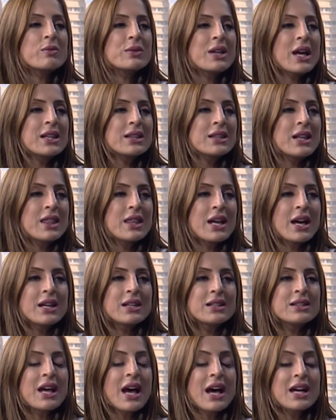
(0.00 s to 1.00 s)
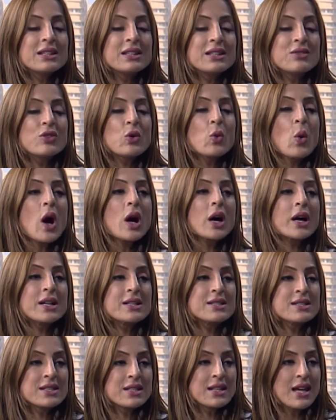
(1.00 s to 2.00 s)
عم نتحدث عن تحدي في الواقع
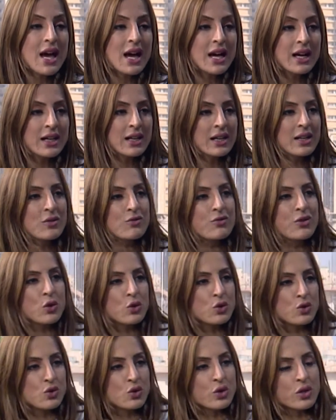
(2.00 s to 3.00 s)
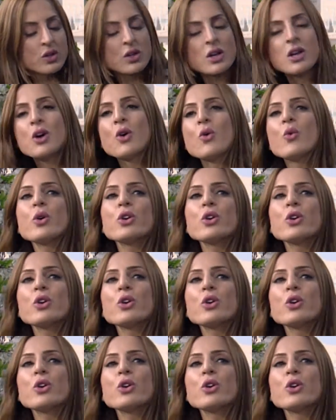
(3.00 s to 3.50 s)
السياحي في الأردن نعم.